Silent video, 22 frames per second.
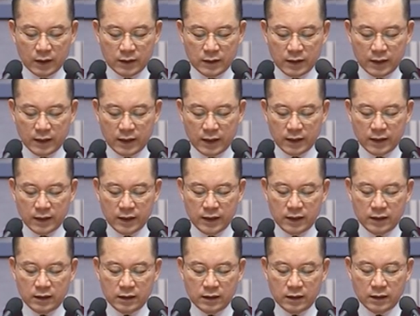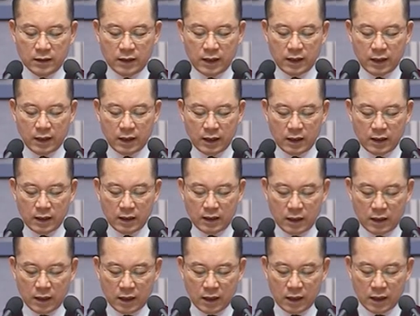제자들이 듣더라
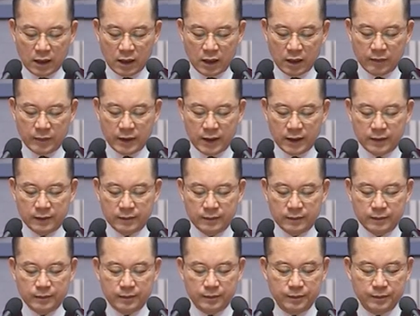아, 아멘